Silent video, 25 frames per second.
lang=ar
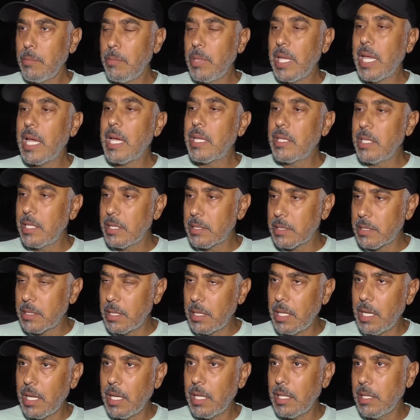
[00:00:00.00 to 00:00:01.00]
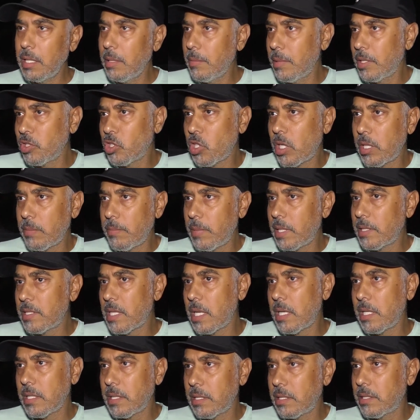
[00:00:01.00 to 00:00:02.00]
بهذه الصناعه هي ما
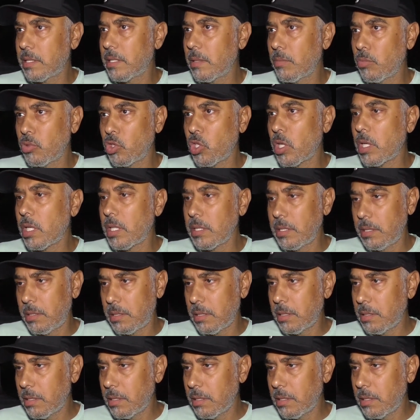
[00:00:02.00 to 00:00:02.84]
زالت لسه مجرد